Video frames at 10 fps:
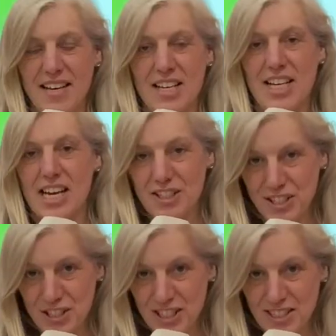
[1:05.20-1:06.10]
Lange
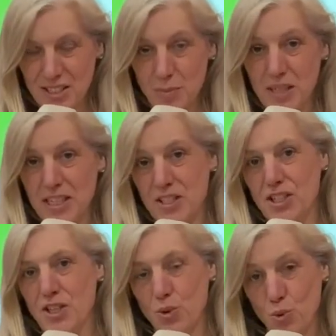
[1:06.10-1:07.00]
Gesichter bei der
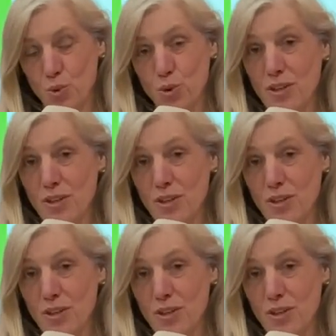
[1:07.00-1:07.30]
CDU,